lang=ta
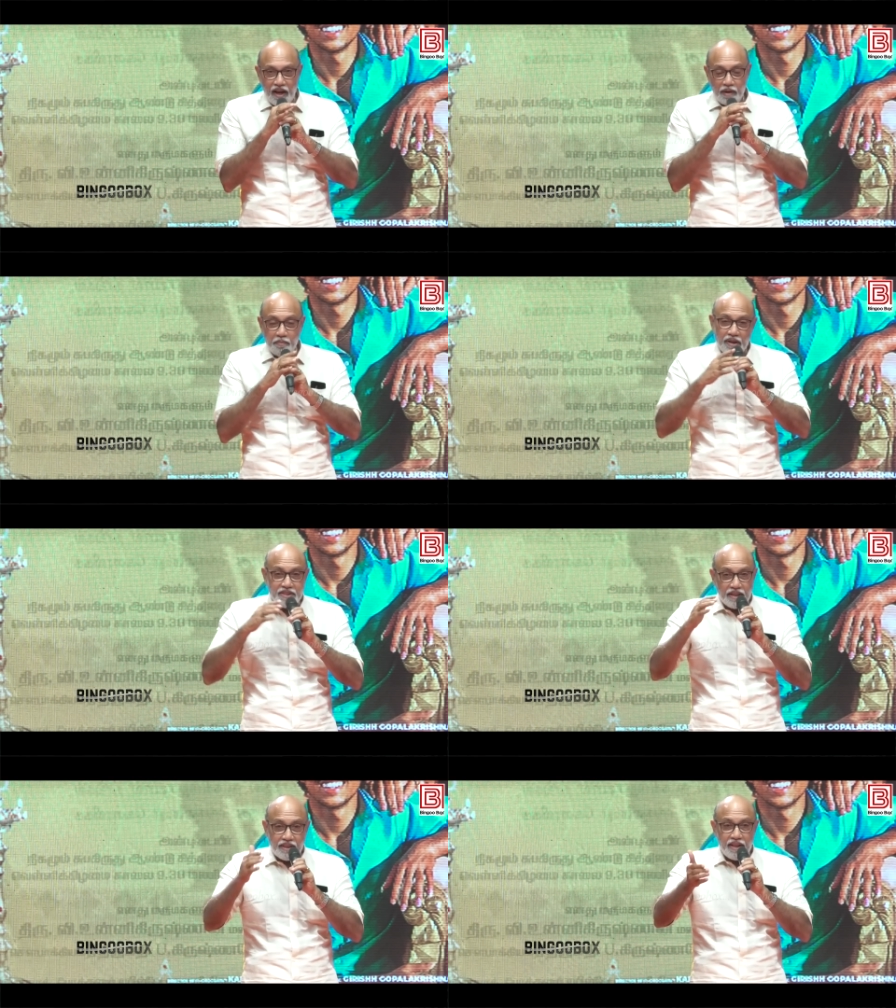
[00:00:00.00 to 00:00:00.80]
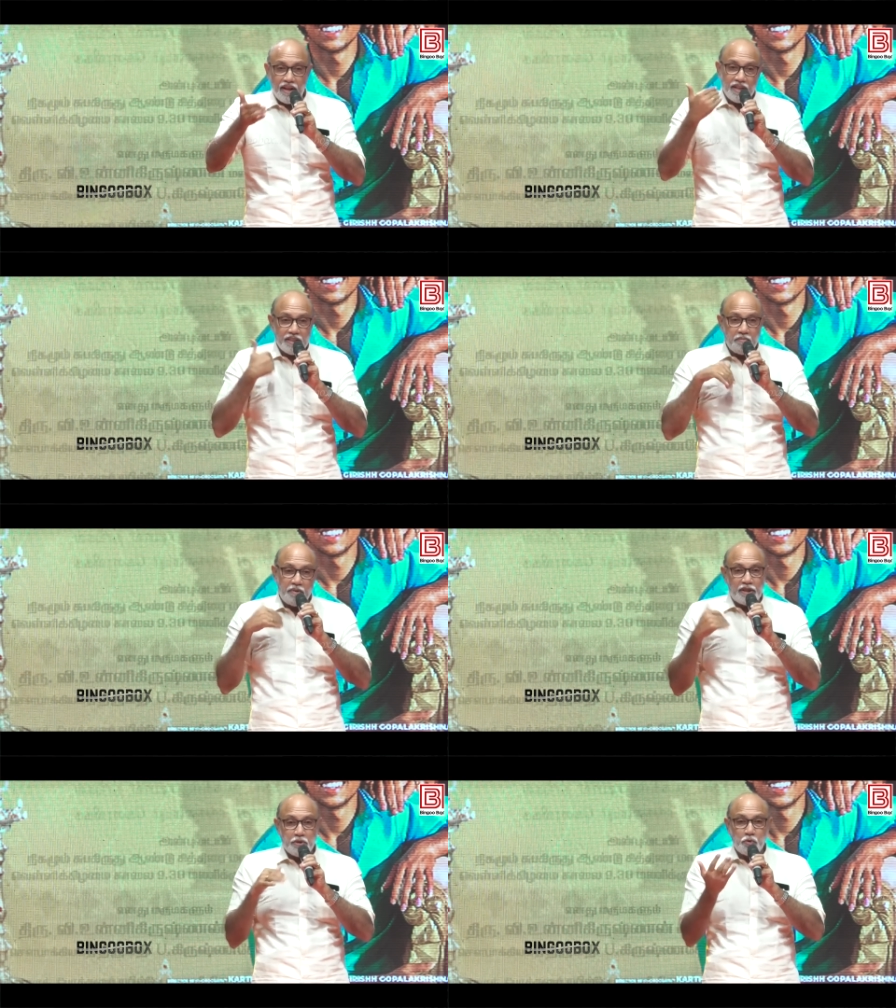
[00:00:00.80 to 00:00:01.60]
அது மாதிரி சத்யராஜை
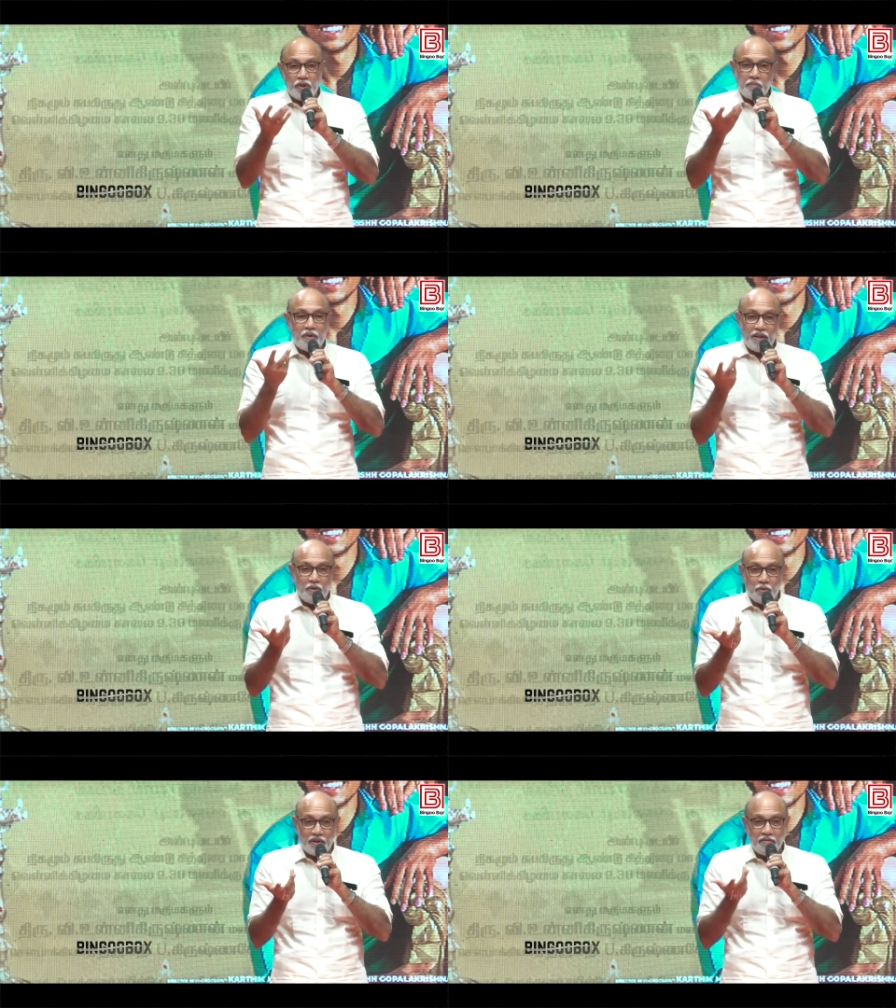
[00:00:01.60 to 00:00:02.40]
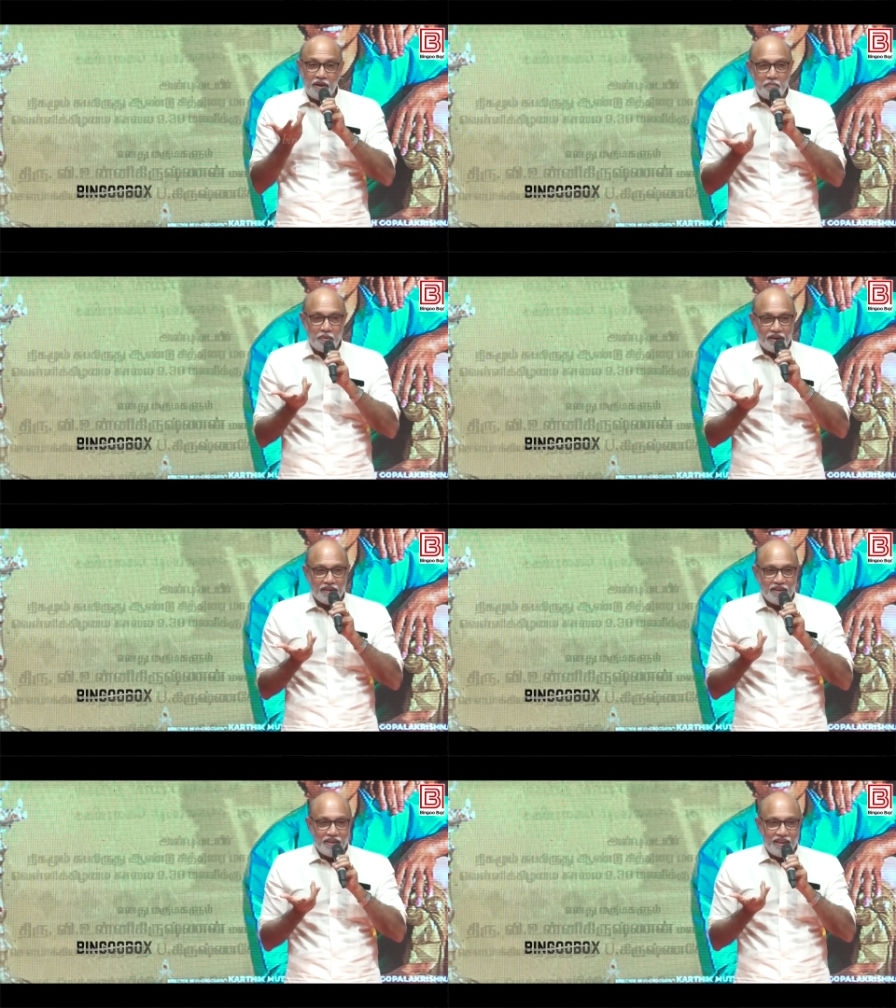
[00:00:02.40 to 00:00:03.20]
மீட்ட சுந்தரபாண்டின்னு ஒருத்தர் வேணுமே
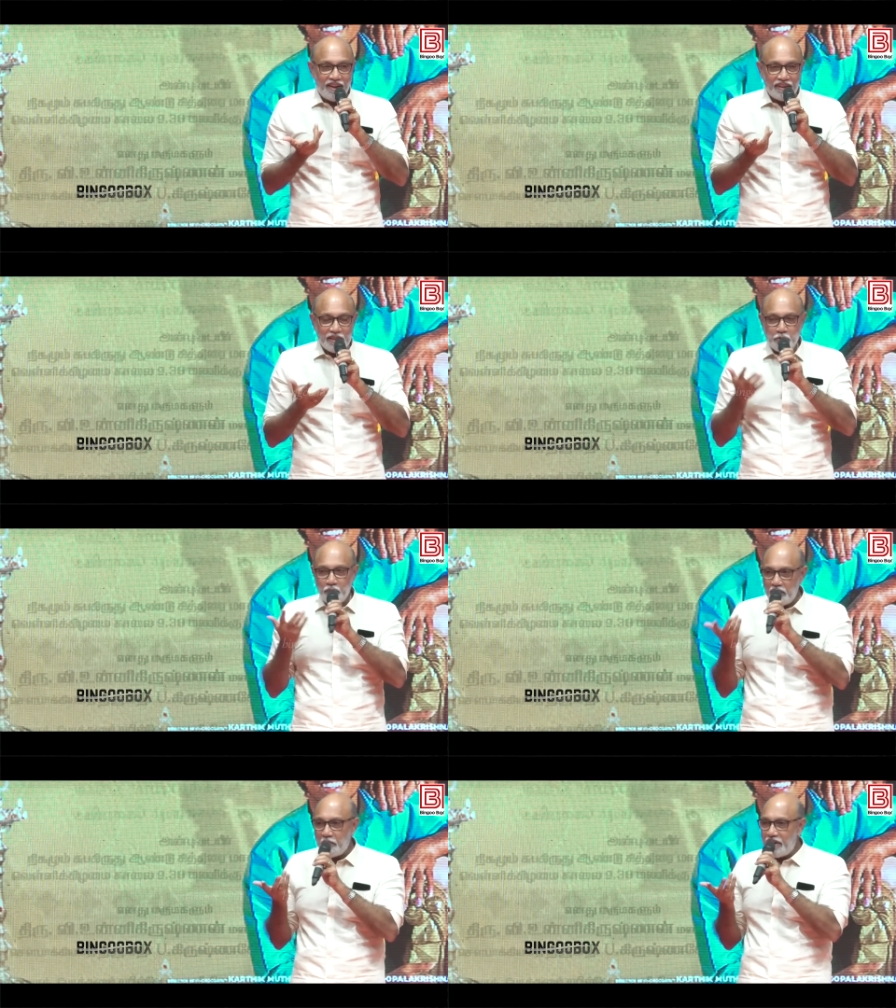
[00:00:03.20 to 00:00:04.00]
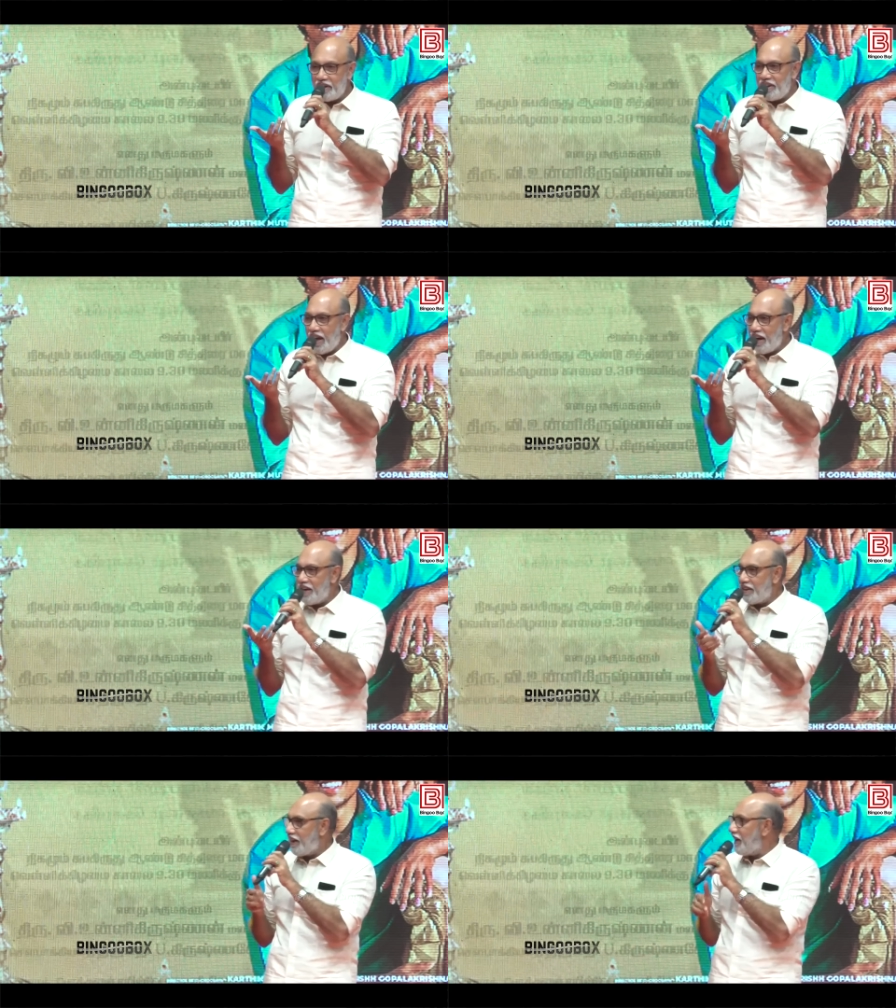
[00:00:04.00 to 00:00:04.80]
அந்த சுந்தரபாண்டியன் யாருன்னு